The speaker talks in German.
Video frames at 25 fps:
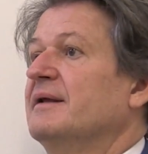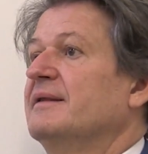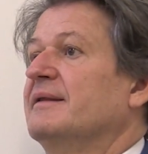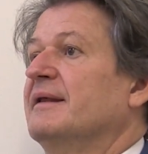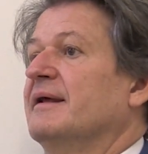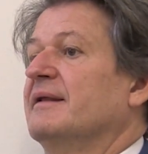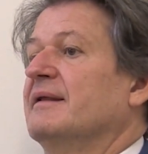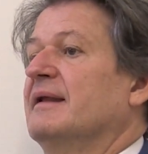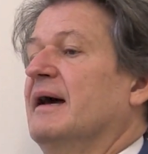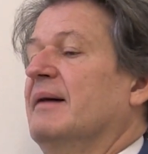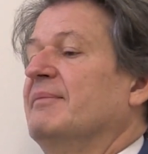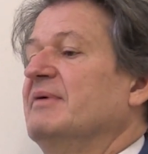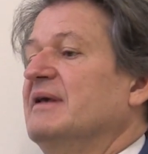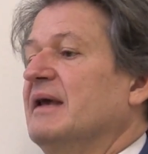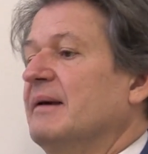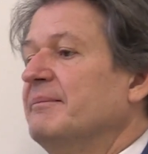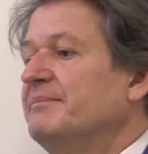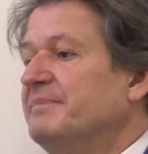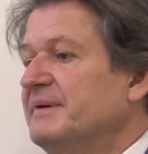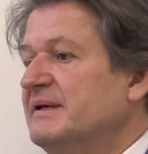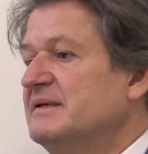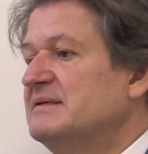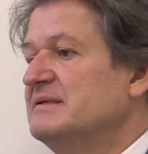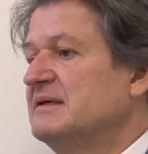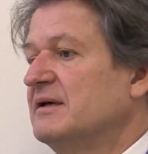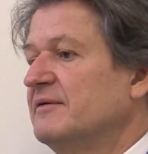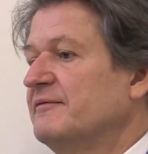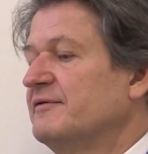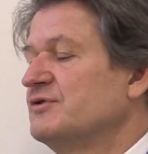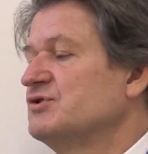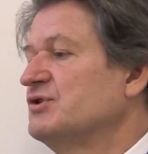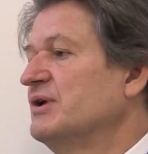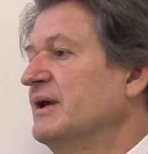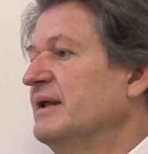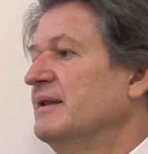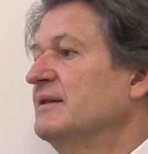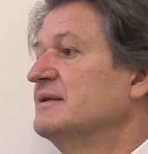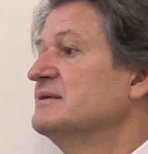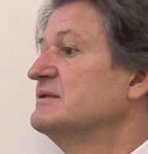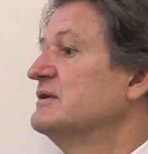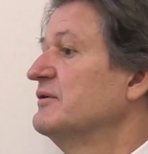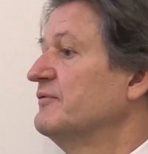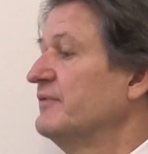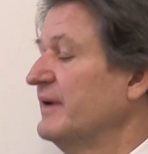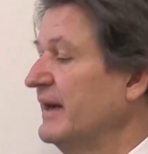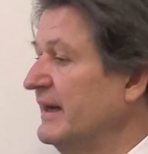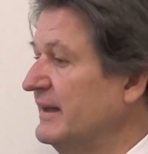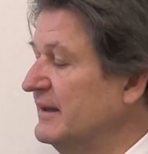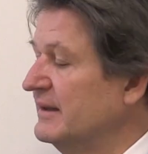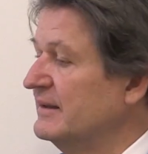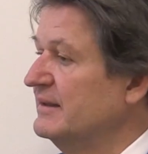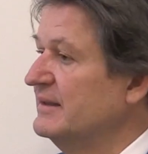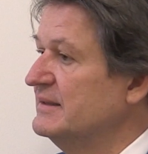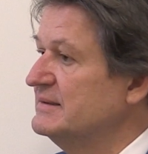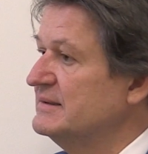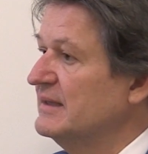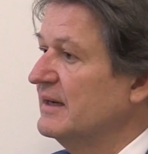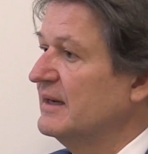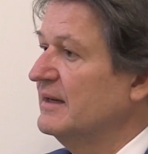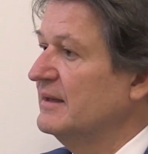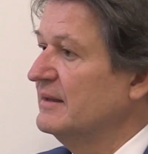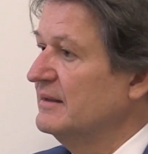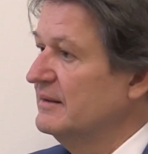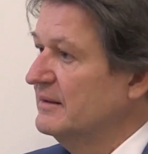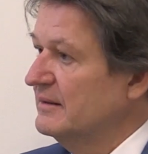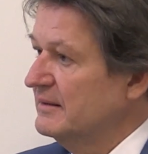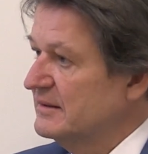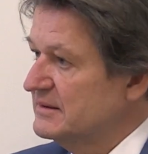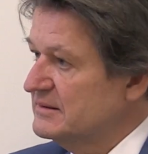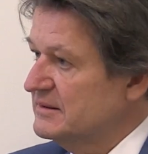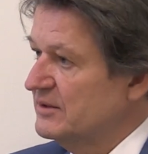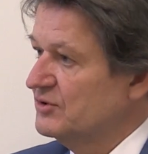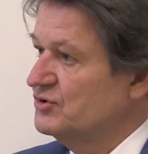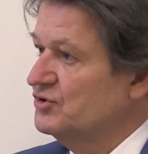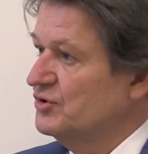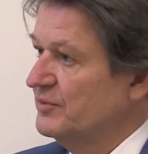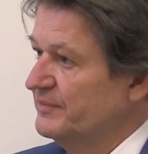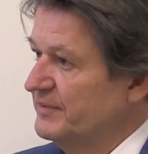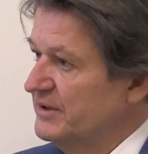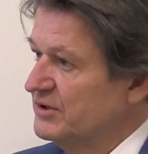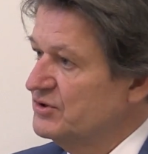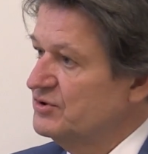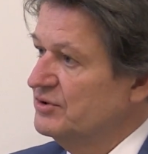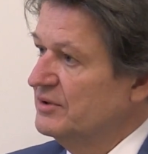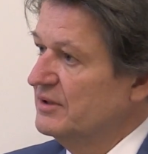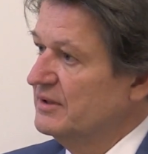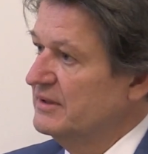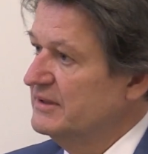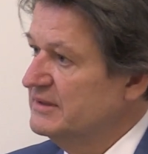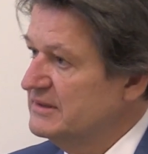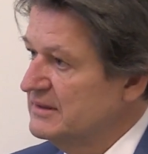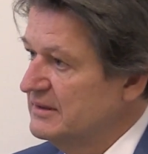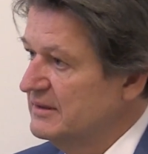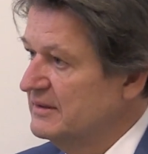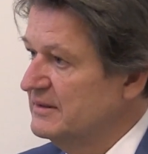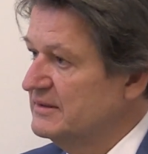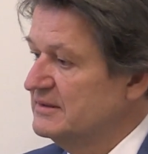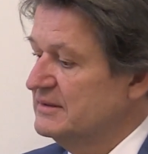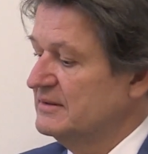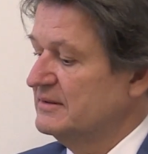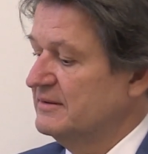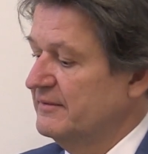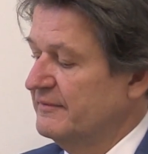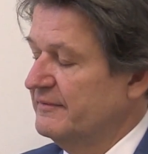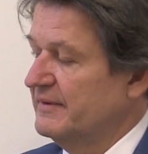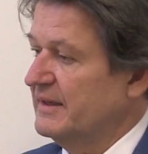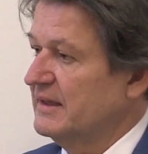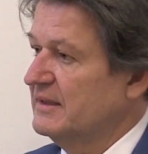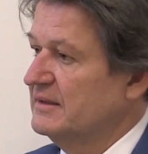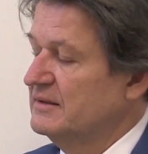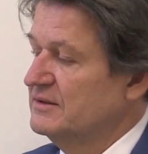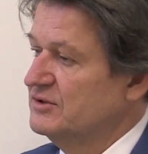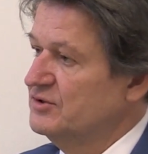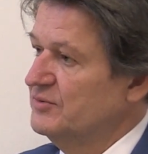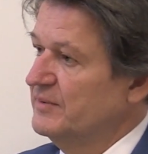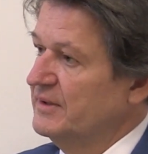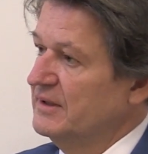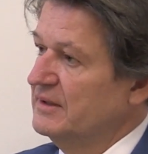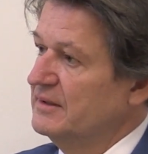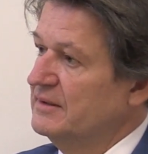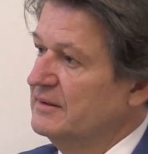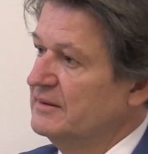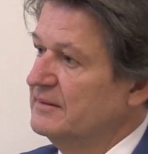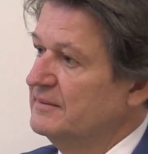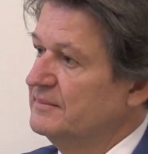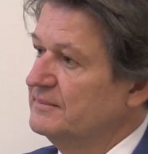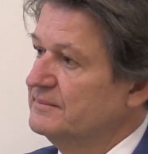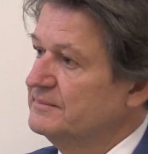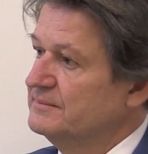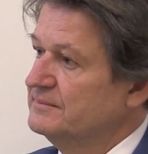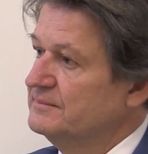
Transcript: Dann habe ich ein bisschen Verständnis dafür. Ändert nichts daran, dass der Job der Journalisten ist, Fakten zu berichten.